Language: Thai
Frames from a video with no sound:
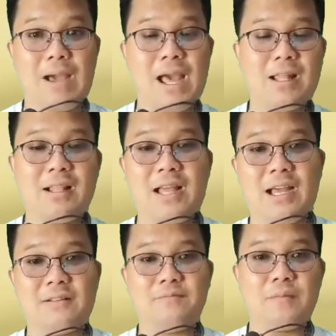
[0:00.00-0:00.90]
มห้างต่า
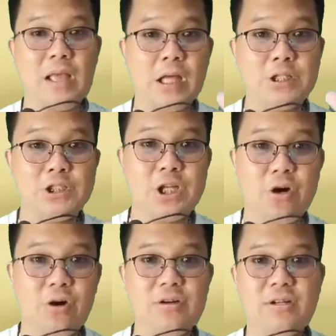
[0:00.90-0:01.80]
งๆส
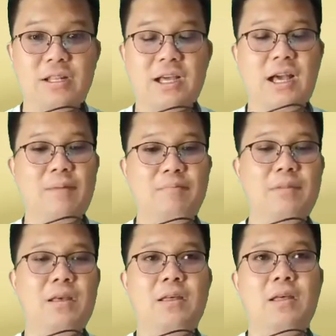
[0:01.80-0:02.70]
องนะครับ
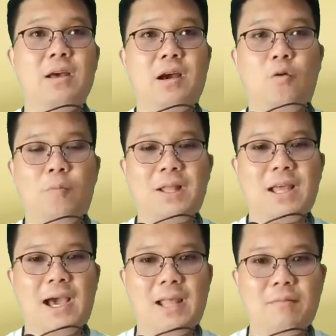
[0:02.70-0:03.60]
อุปทาน